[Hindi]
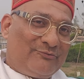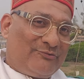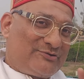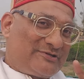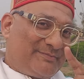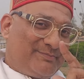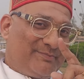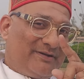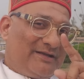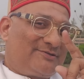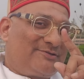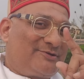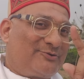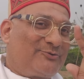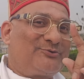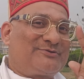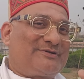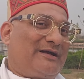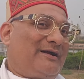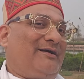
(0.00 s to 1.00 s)
वो सपना
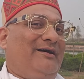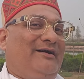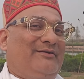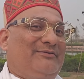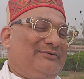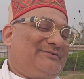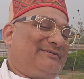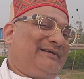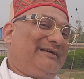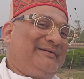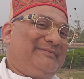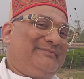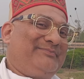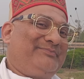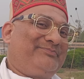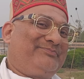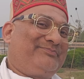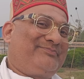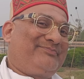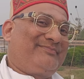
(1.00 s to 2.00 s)
ज़रूर साकार होता है
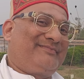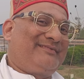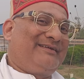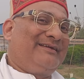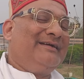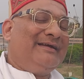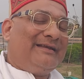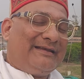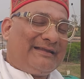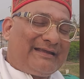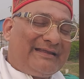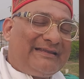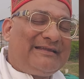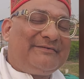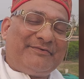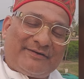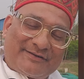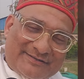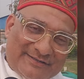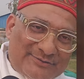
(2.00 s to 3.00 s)
लेकिन
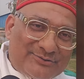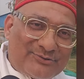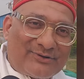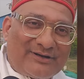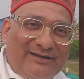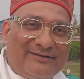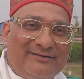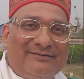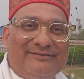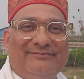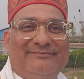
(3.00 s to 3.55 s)
यदि फिर से सो गए